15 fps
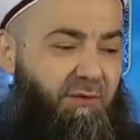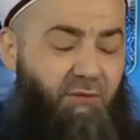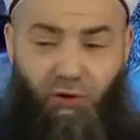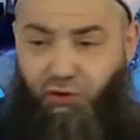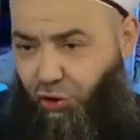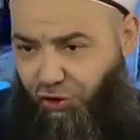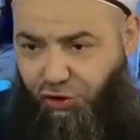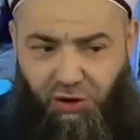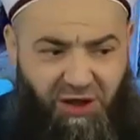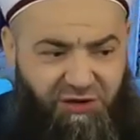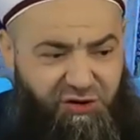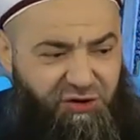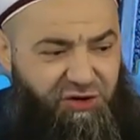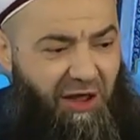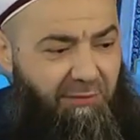E kesin
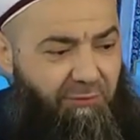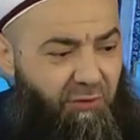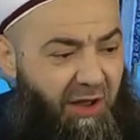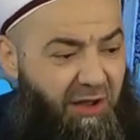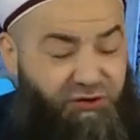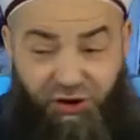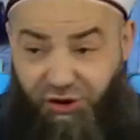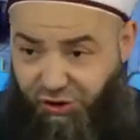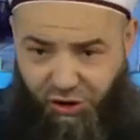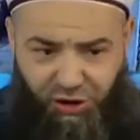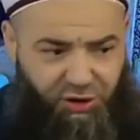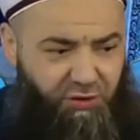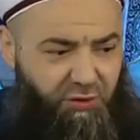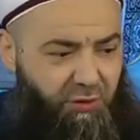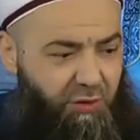hadisler bunlar,
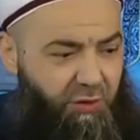kesin.